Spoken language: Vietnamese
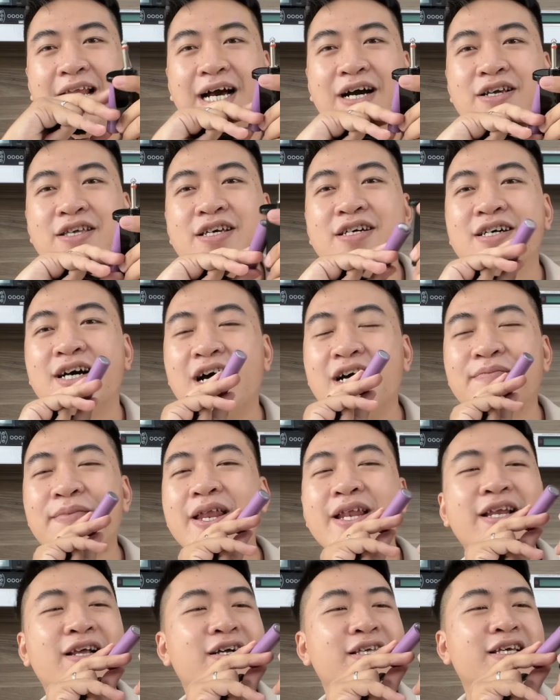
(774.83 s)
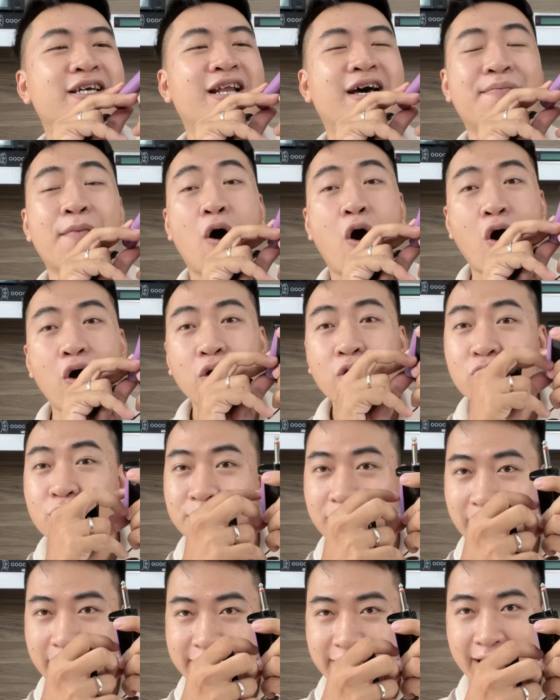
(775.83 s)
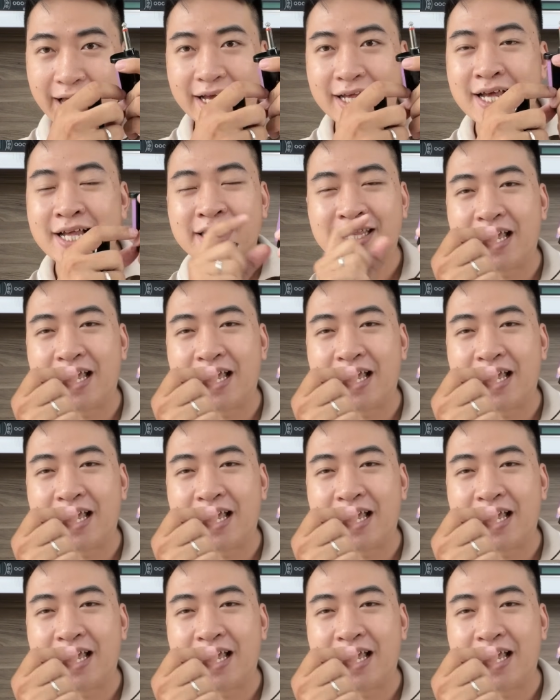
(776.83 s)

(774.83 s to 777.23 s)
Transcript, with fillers: là coi như hư pin, coi như là bỏ luôn mọi nhá,